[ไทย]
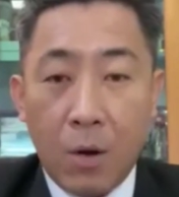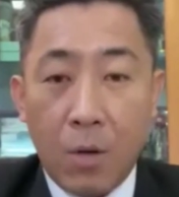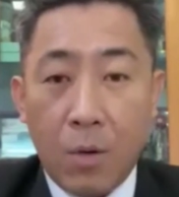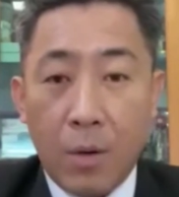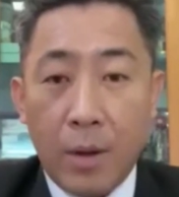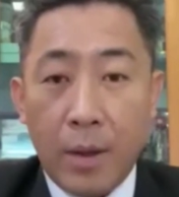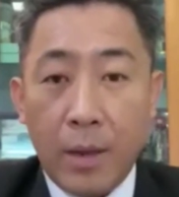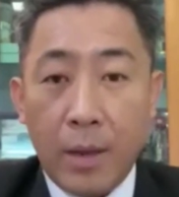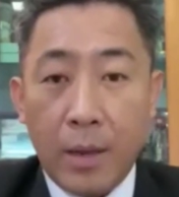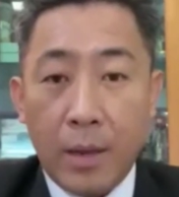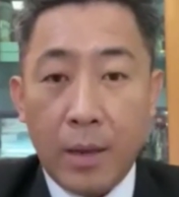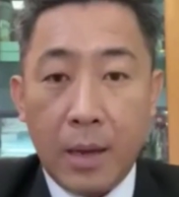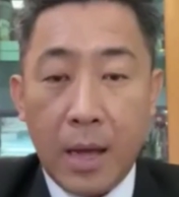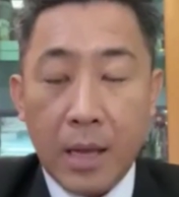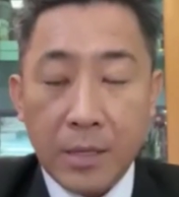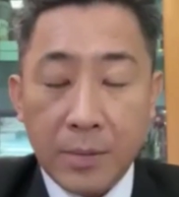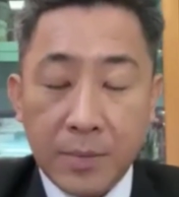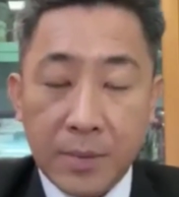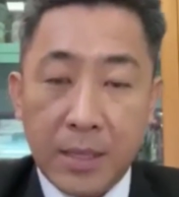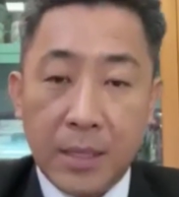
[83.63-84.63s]

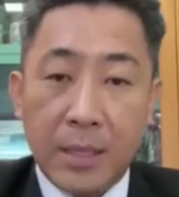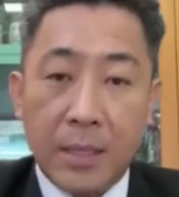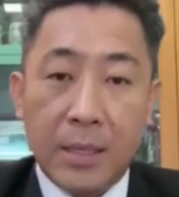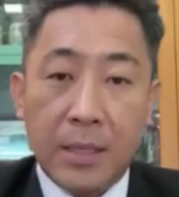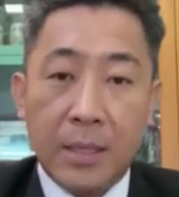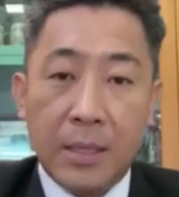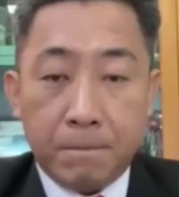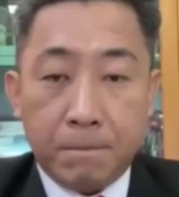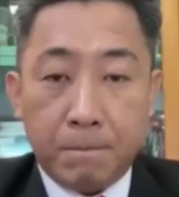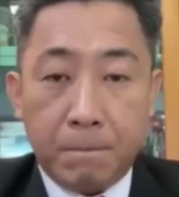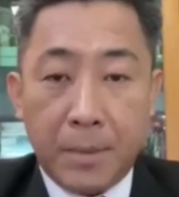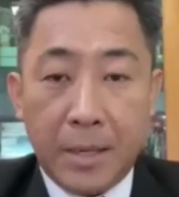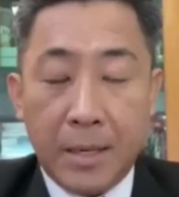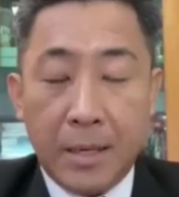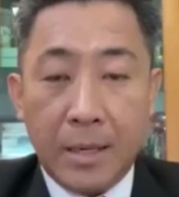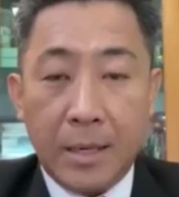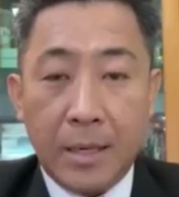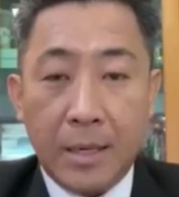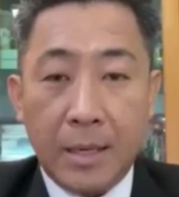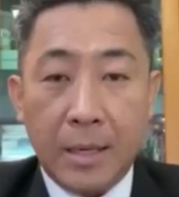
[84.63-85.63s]
2554 ปี
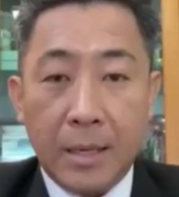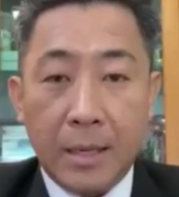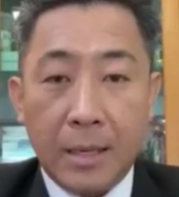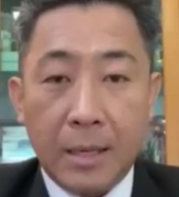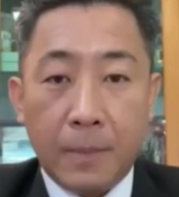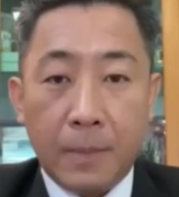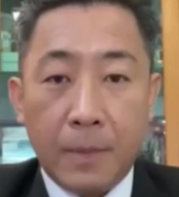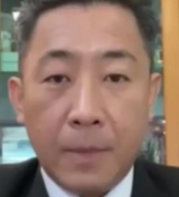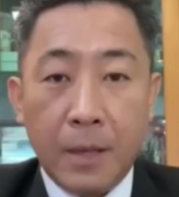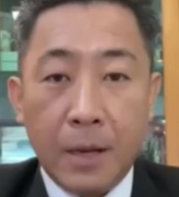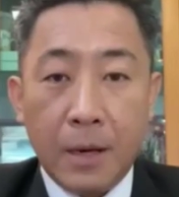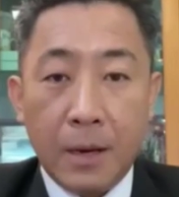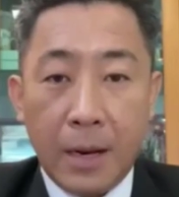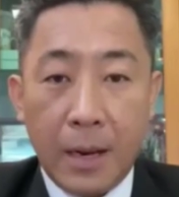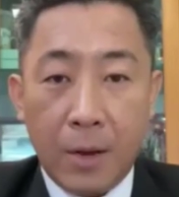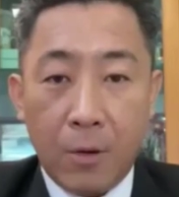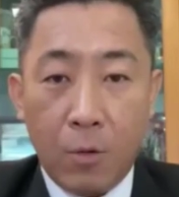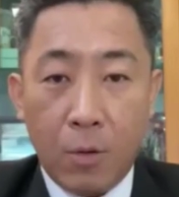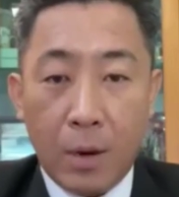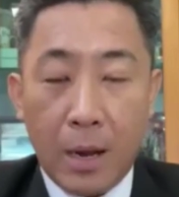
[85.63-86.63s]
นี้เนื่องใน
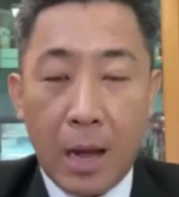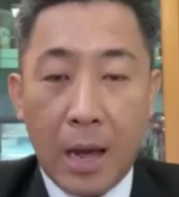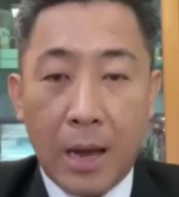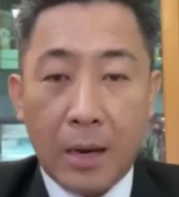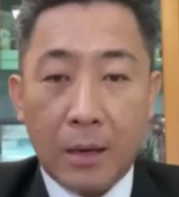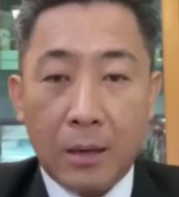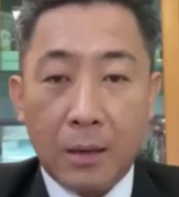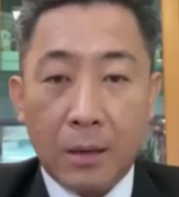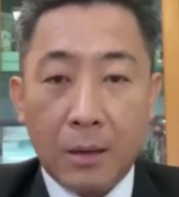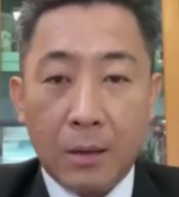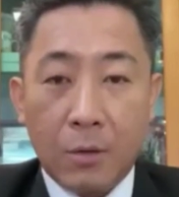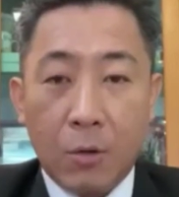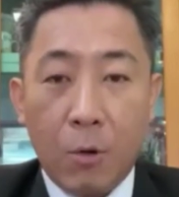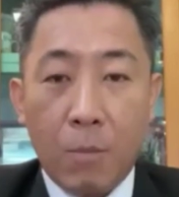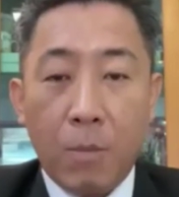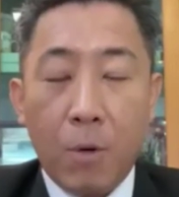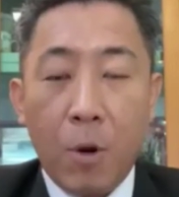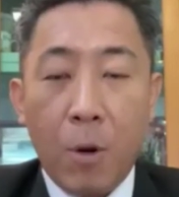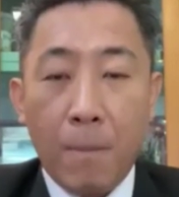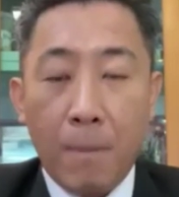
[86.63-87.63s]
โอกาสครบ
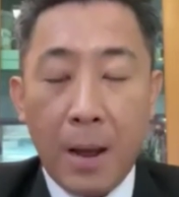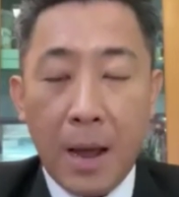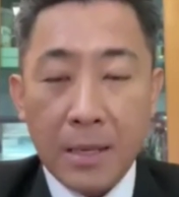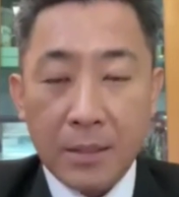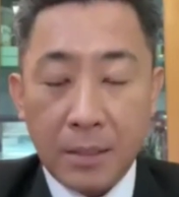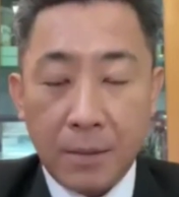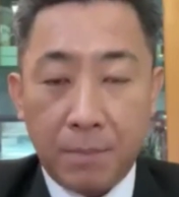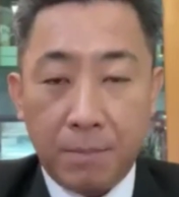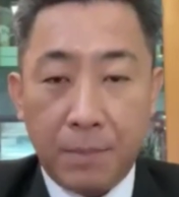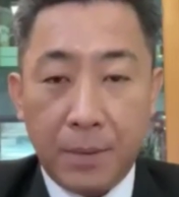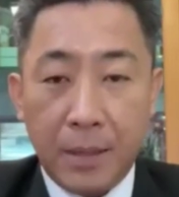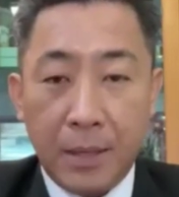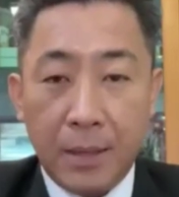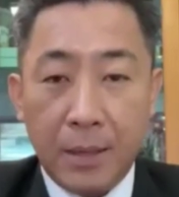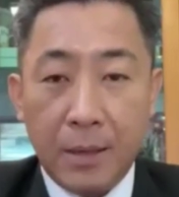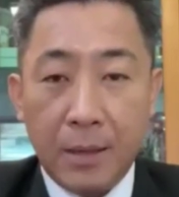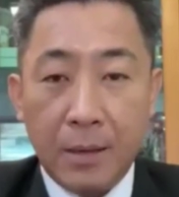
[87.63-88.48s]
รอบ 50 ปี